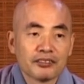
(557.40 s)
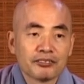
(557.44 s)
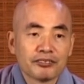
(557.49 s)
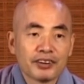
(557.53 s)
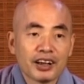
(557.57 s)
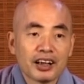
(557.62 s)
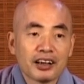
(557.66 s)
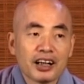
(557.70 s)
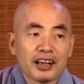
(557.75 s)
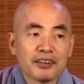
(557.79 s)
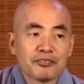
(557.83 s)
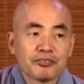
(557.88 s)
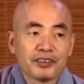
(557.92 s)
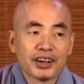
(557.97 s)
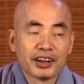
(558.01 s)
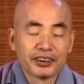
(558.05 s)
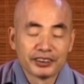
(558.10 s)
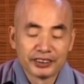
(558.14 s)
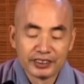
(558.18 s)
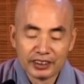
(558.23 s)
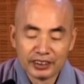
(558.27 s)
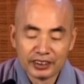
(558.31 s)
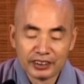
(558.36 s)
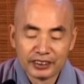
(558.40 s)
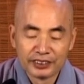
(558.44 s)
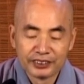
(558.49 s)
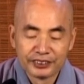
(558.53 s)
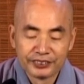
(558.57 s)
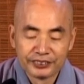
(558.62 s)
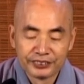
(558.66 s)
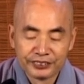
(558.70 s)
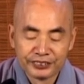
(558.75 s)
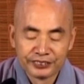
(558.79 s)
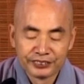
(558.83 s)
不要爱表现，
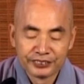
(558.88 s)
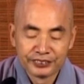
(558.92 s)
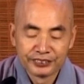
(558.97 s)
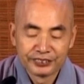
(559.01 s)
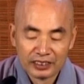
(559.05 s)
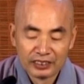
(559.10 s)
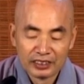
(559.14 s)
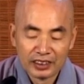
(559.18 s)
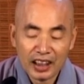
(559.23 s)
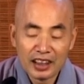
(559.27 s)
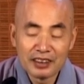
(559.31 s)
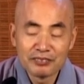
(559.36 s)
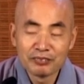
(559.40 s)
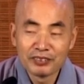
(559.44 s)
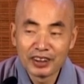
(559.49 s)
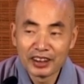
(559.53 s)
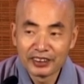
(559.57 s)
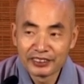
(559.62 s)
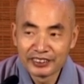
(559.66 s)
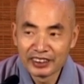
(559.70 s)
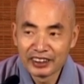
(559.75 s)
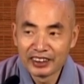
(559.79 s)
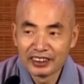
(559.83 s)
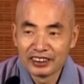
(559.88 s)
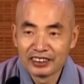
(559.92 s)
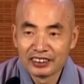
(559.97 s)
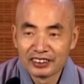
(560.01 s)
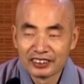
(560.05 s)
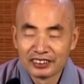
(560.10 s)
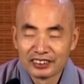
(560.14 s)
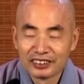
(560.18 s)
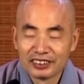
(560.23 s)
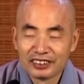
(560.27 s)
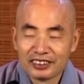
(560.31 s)
爱表
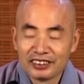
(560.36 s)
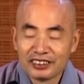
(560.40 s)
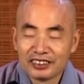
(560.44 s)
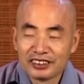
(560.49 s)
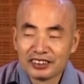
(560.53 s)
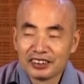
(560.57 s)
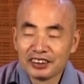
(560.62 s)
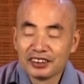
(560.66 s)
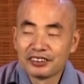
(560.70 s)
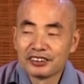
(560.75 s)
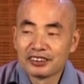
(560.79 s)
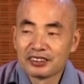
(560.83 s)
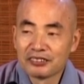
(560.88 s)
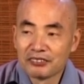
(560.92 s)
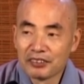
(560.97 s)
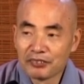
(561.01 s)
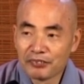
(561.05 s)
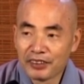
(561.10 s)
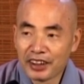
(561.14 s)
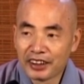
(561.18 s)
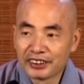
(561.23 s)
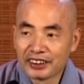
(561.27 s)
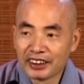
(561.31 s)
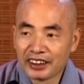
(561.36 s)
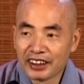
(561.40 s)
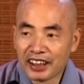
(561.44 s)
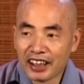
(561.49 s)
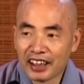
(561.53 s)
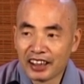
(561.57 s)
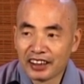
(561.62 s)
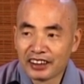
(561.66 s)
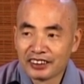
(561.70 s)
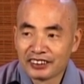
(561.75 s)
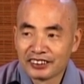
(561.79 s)
现是一种什么表现
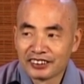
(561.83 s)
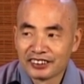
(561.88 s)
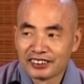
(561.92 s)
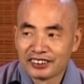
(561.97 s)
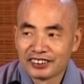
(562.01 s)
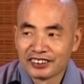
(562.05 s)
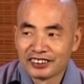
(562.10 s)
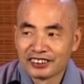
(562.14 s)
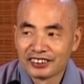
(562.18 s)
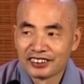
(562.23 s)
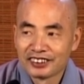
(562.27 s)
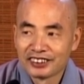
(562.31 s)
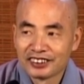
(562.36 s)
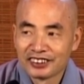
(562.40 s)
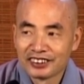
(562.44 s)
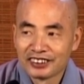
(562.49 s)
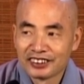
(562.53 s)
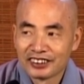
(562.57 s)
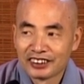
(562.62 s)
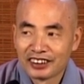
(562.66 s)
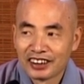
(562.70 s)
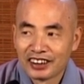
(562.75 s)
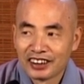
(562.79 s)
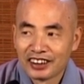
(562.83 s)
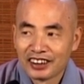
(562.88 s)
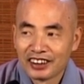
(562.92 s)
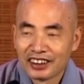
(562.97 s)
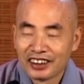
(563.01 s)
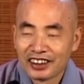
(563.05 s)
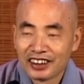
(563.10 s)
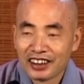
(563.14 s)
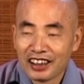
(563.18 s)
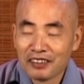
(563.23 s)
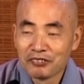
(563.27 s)
啊？
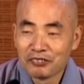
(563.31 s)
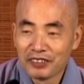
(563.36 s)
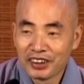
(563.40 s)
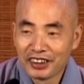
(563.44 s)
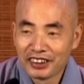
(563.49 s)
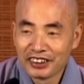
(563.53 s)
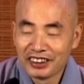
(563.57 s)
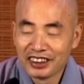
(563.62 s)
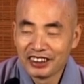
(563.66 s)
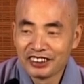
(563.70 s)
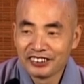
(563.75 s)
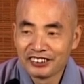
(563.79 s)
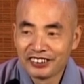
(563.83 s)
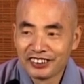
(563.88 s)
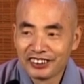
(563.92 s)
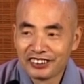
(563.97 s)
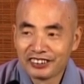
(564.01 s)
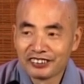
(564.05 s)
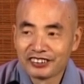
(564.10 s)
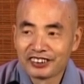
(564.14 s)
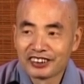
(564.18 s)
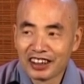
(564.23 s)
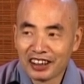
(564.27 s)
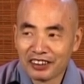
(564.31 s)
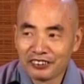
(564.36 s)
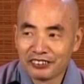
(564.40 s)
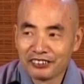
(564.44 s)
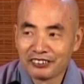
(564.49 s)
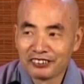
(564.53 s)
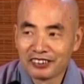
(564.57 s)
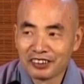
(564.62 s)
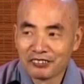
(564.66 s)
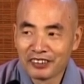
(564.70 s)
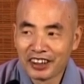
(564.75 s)
爱表现就是一种躁
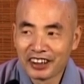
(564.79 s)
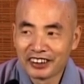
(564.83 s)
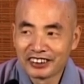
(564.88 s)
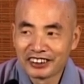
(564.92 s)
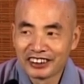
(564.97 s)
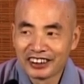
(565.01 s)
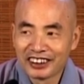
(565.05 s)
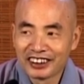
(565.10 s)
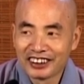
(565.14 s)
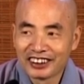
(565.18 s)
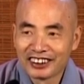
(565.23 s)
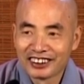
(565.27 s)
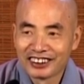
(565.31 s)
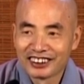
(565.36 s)
动的表现。